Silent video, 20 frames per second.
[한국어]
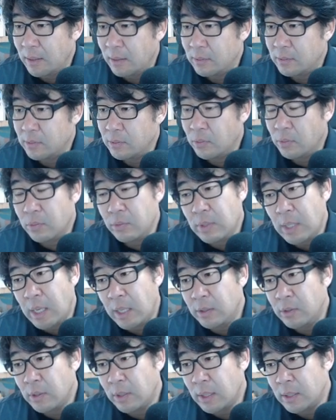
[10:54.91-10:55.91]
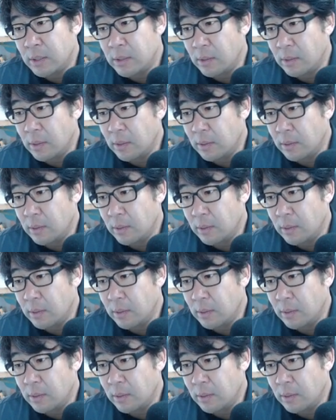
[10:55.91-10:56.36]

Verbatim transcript: 그래서 이건 아이디어 괜찮은 것